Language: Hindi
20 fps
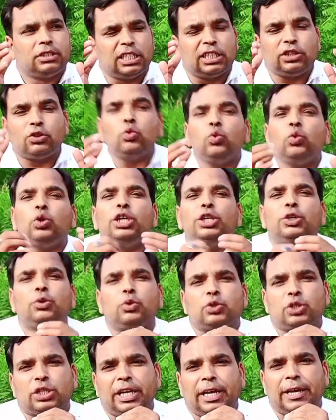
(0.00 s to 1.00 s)
शत्रु
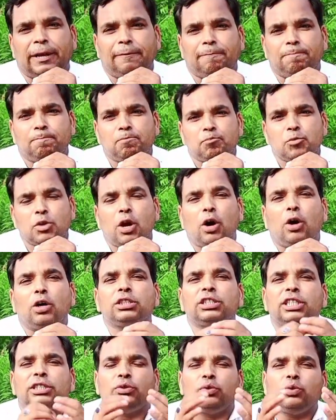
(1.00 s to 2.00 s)
कीटों से हैं
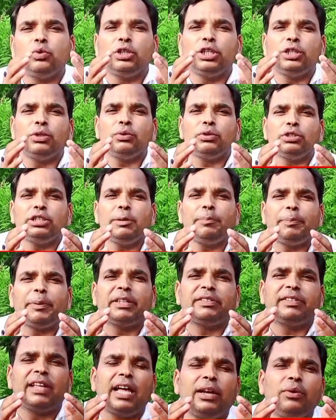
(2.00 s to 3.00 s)
और शत्रु कीटों से
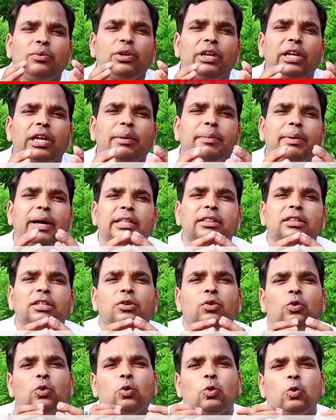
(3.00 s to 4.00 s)
परेशान होने के
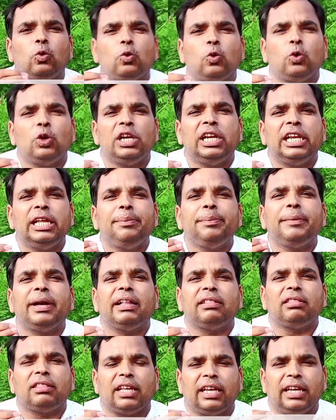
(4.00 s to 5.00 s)
बाद लोगों को नीम
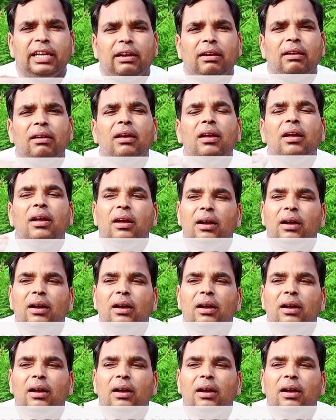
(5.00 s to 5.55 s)
का तेल